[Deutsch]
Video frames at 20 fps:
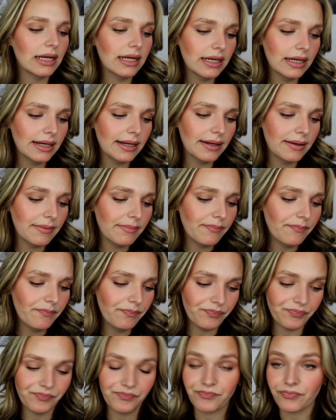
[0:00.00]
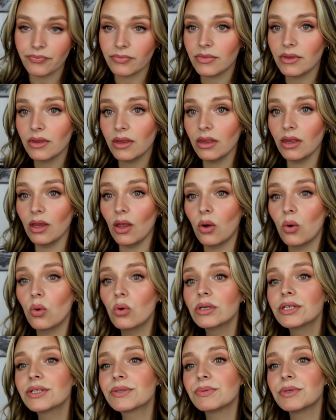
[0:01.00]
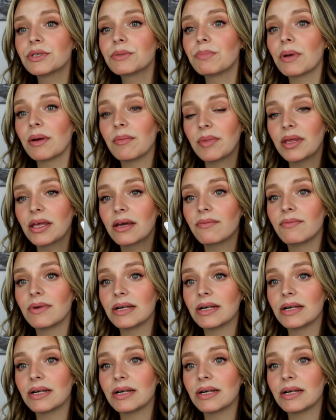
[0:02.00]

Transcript: Ähm, und es wird bei mir,